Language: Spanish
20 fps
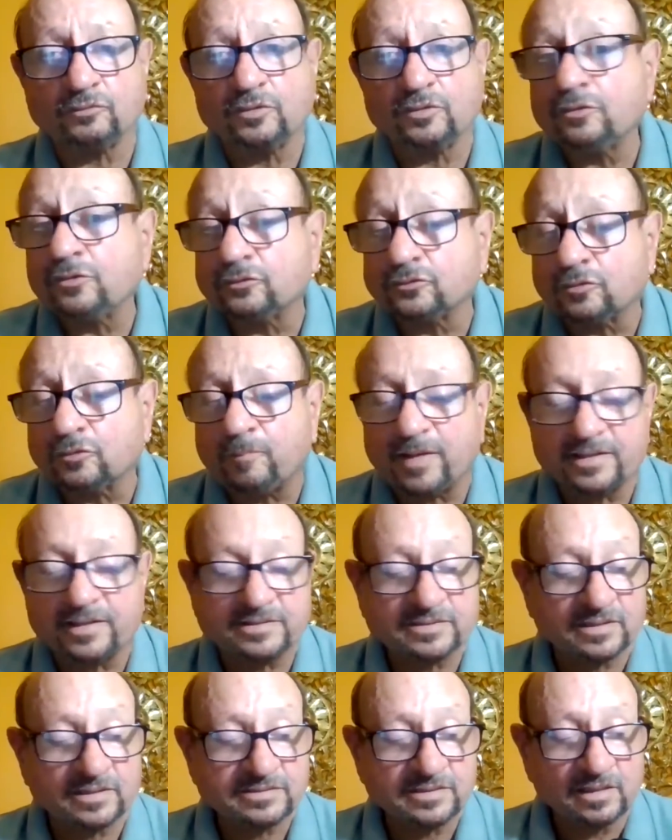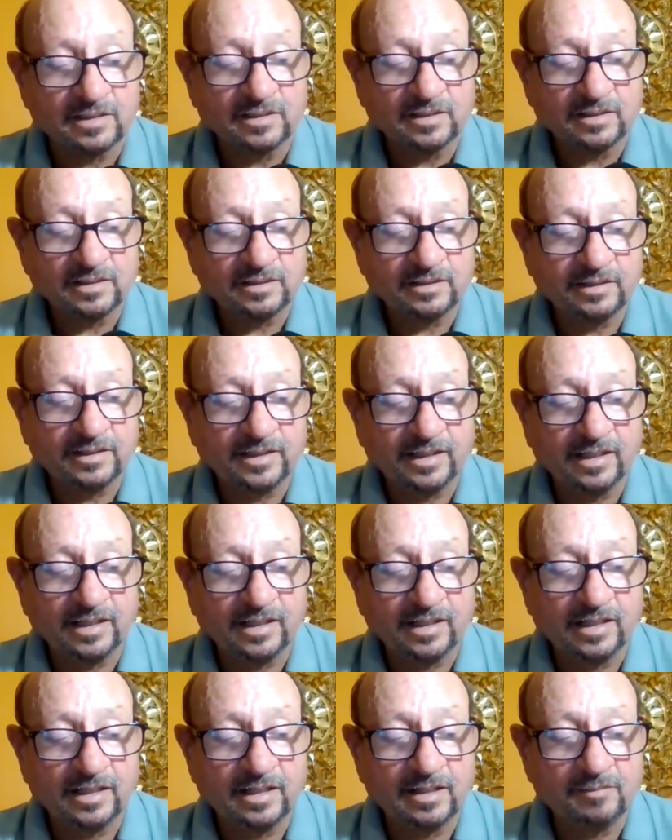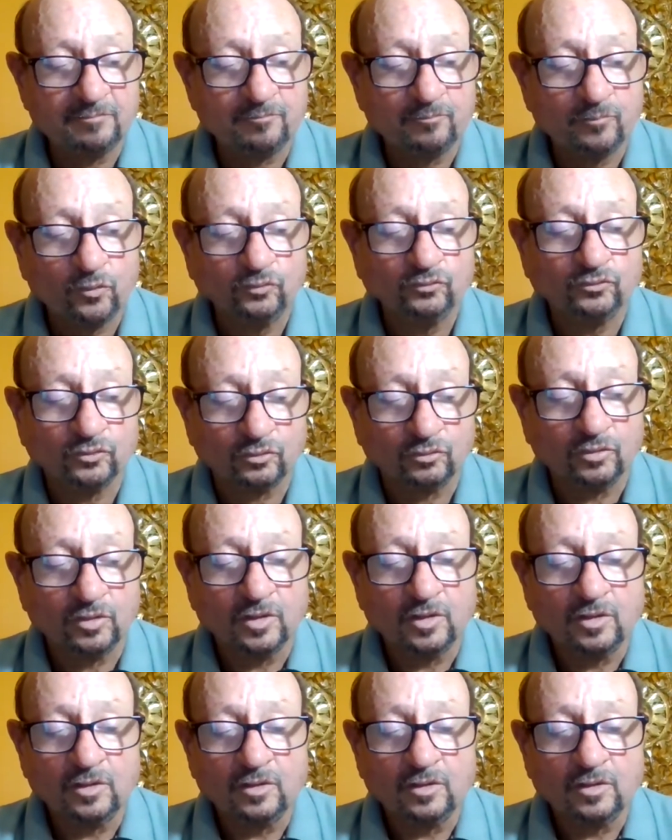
Unidos y otros países del mundo.